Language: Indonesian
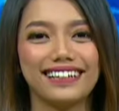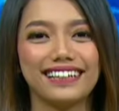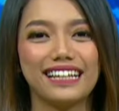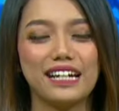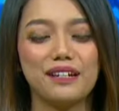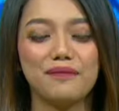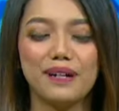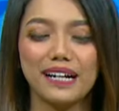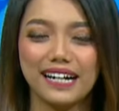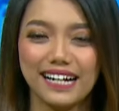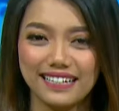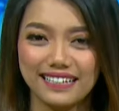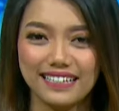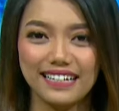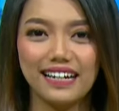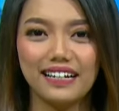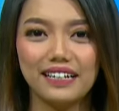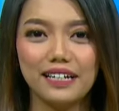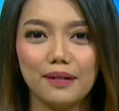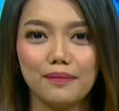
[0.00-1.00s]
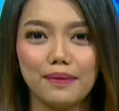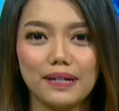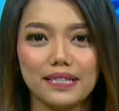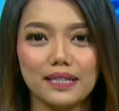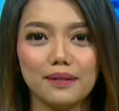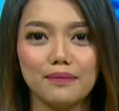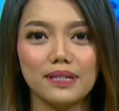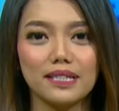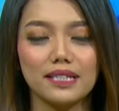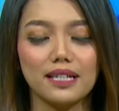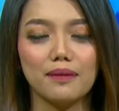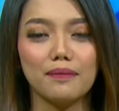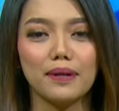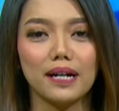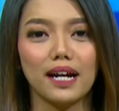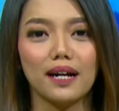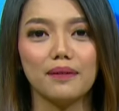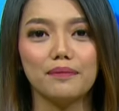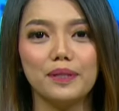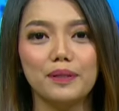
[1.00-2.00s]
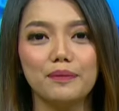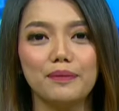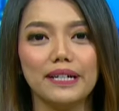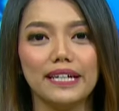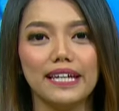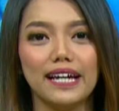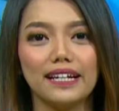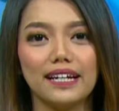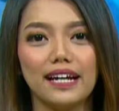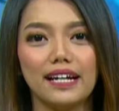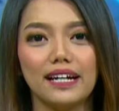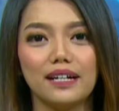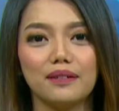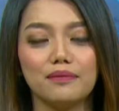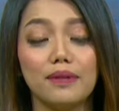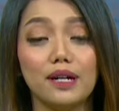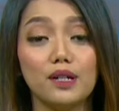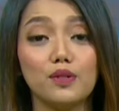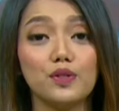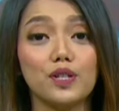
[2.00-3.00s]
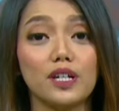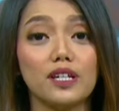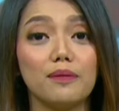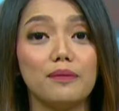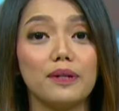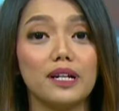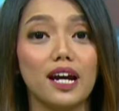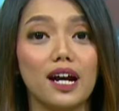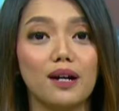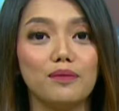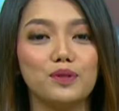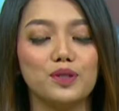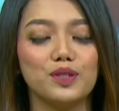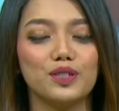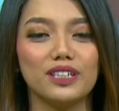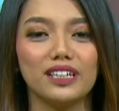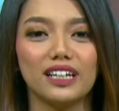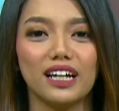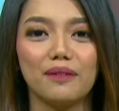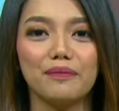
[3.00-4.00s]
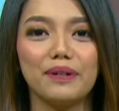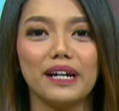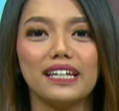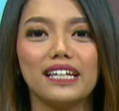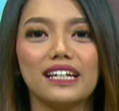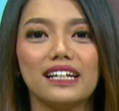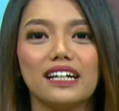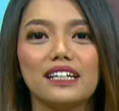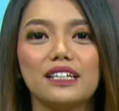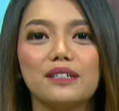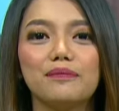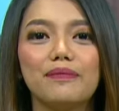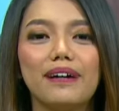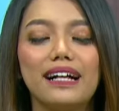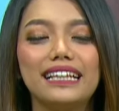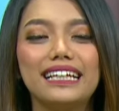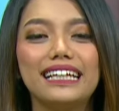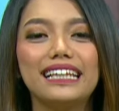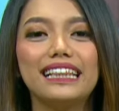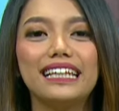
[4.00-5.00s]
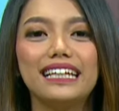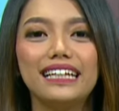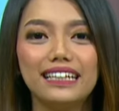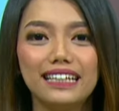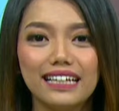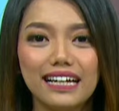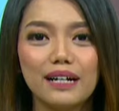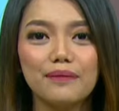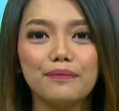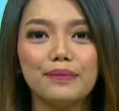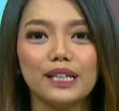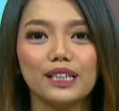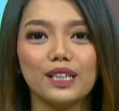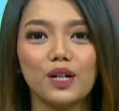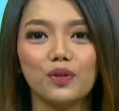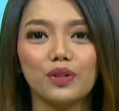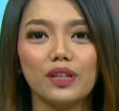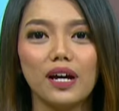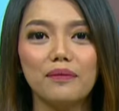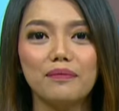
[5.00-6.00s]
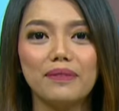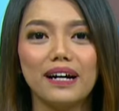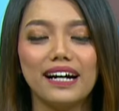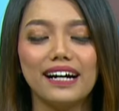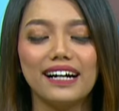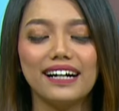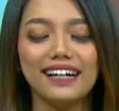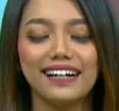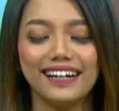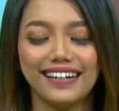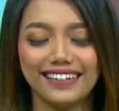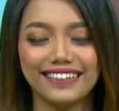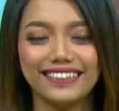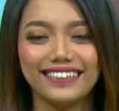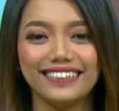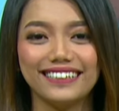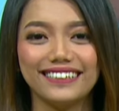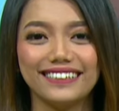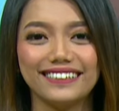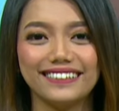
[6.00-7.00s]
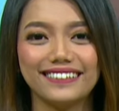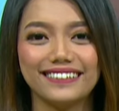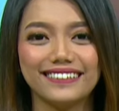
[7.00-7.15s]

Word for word: Terima kasih Anda masih bersama kami. Bagi Anda yang baru saja bergabung, kami hadirkan kembali tiga berita utama hari ini.